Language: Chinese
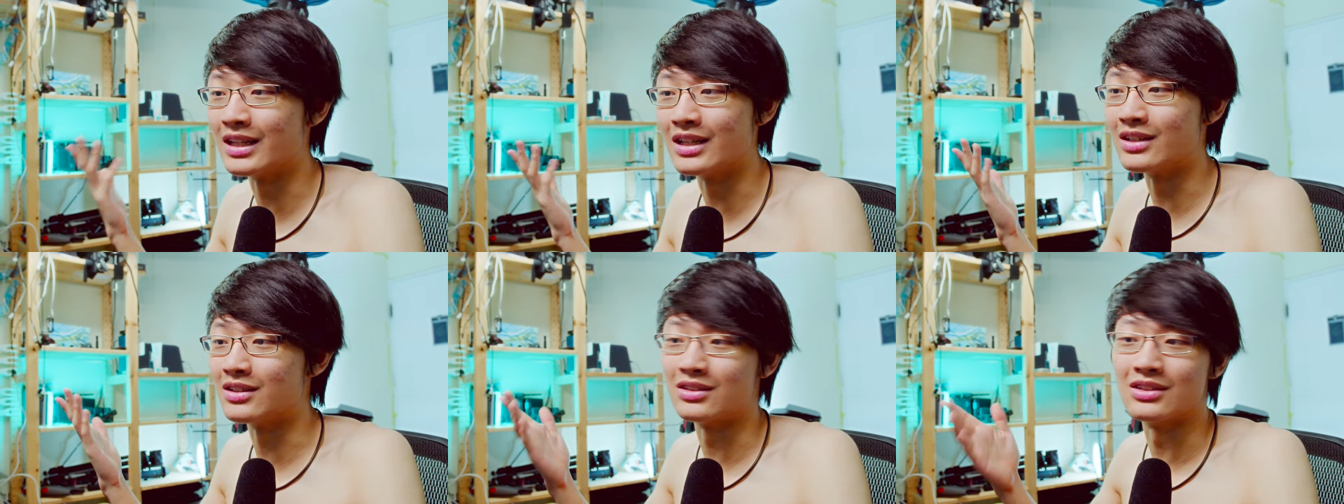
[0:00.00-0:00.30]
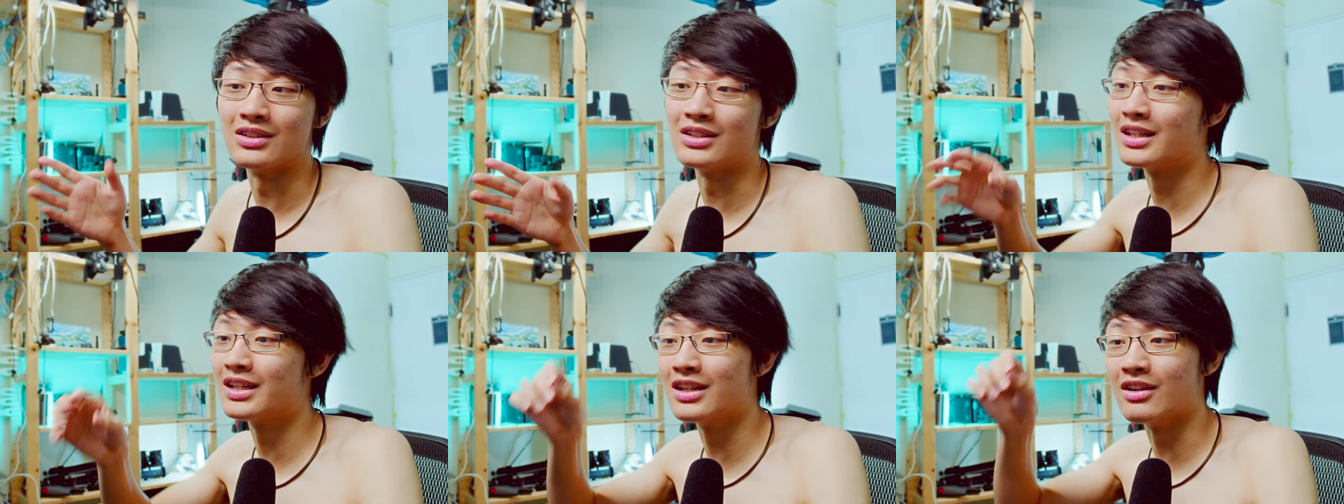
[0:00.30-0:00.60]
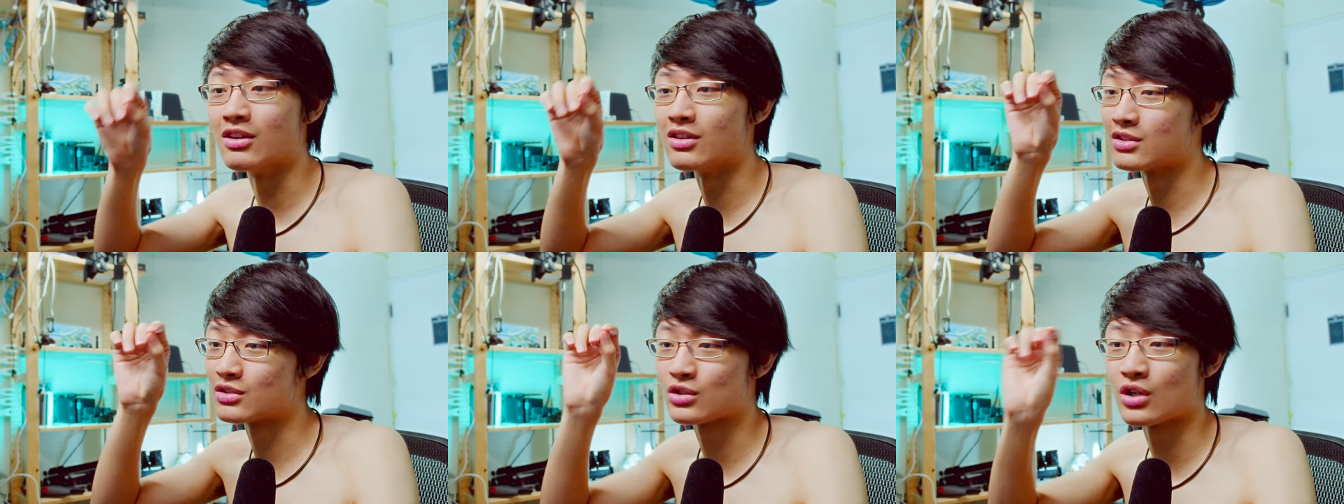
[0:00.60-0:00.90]
的，你可
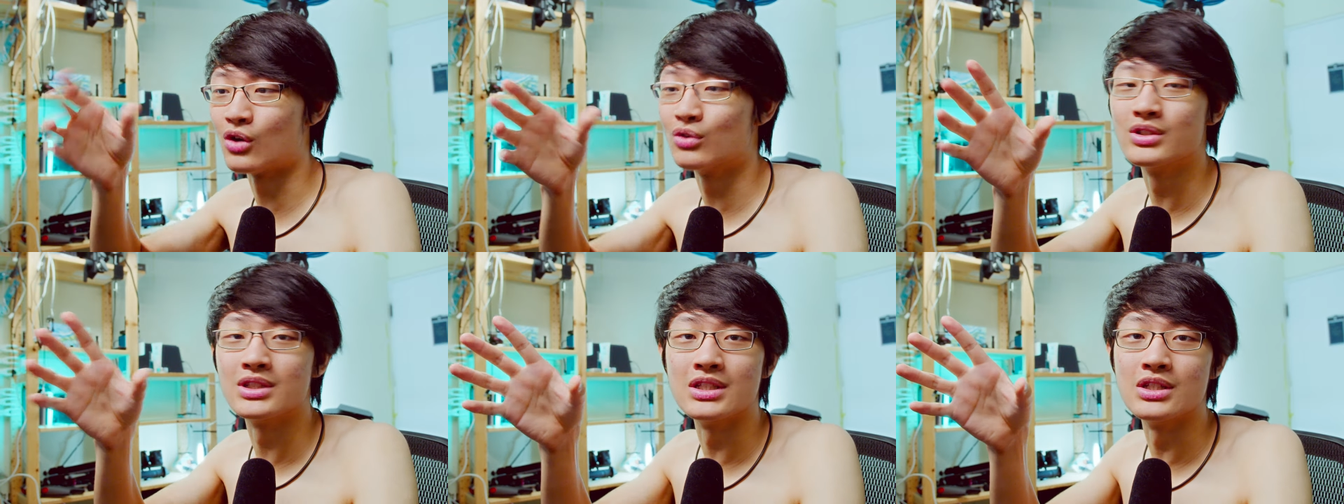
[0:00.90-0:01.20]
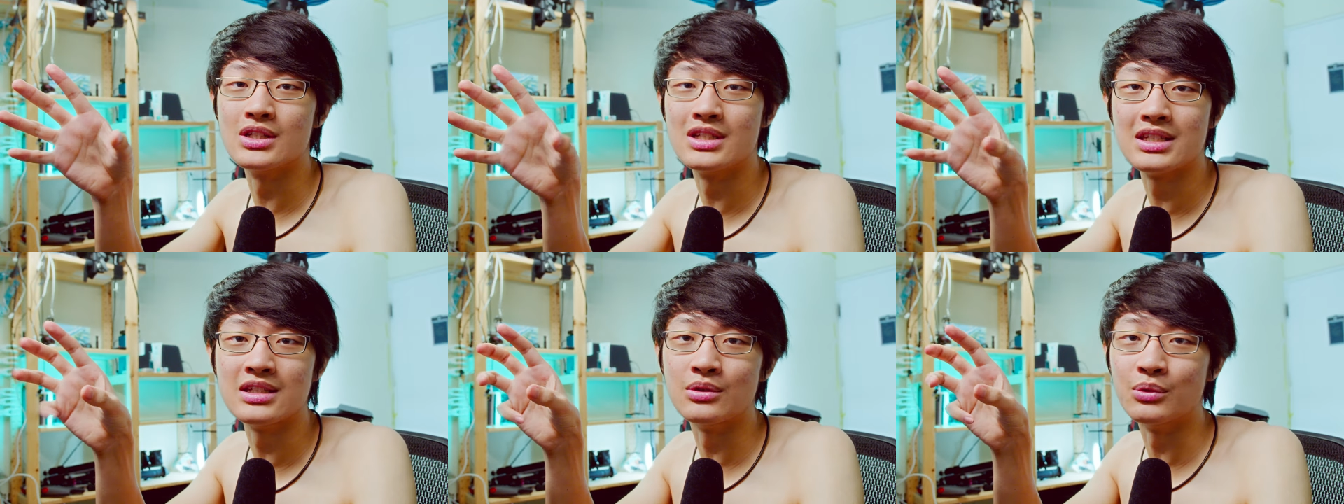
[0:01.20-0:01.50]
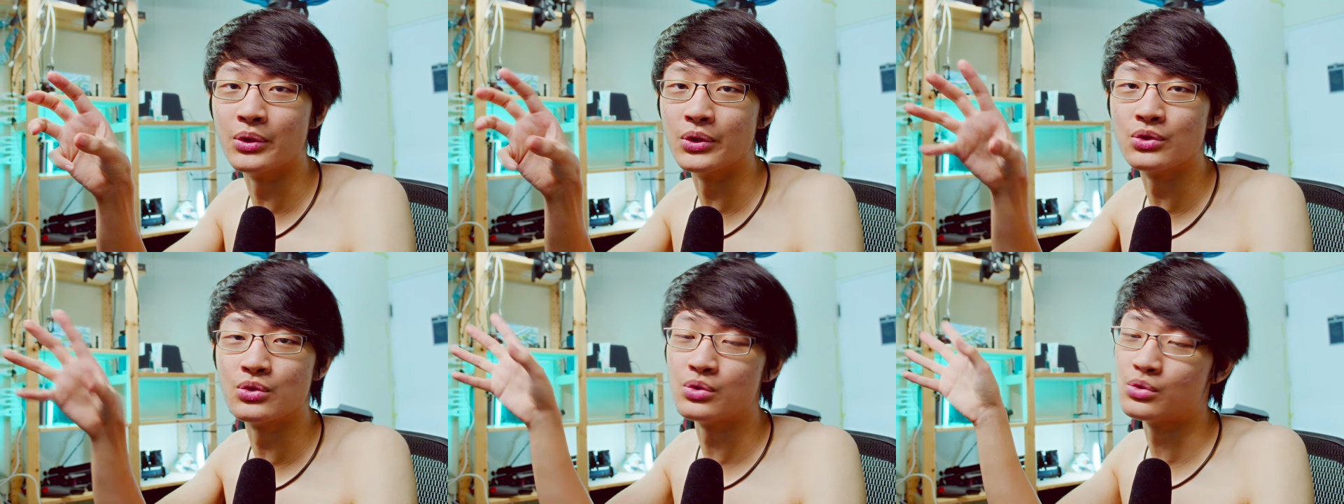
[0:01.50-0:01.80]
以超级细
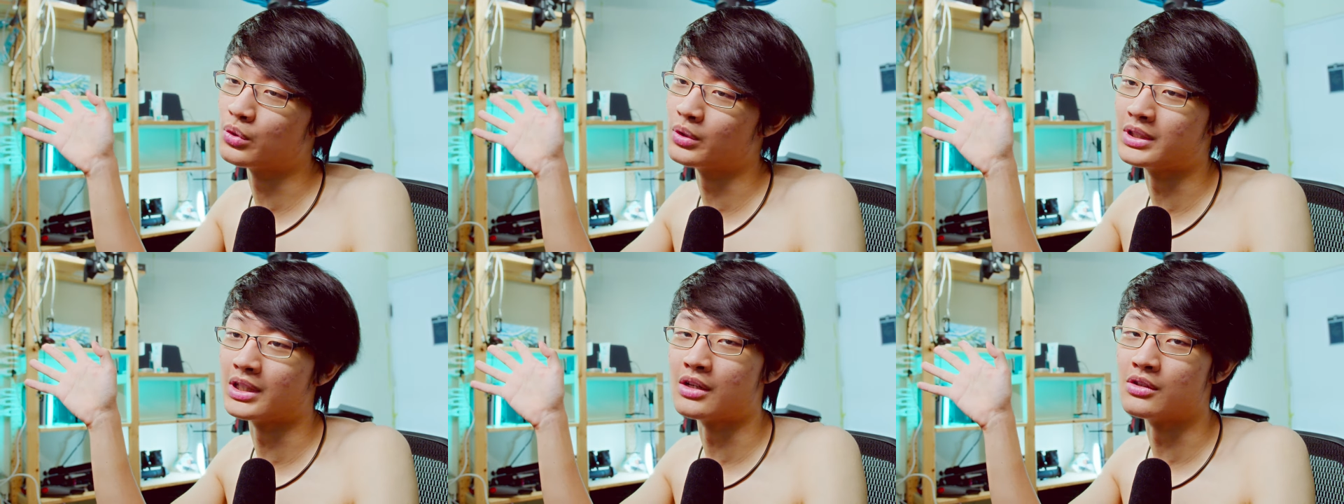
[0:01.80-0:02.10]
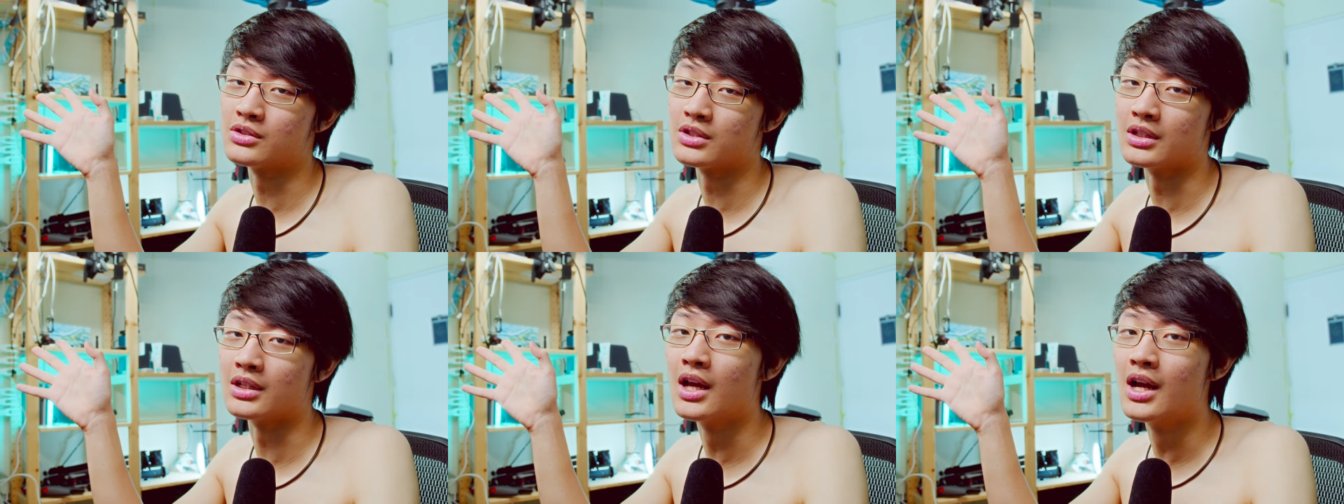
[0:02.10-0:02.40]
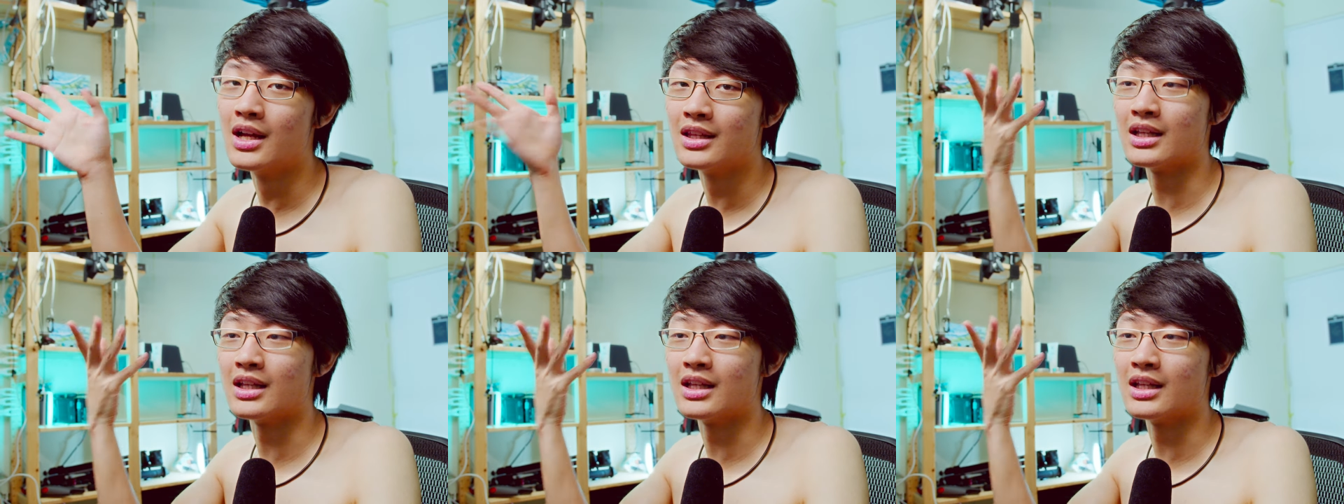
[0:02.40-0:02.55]
微去做调整。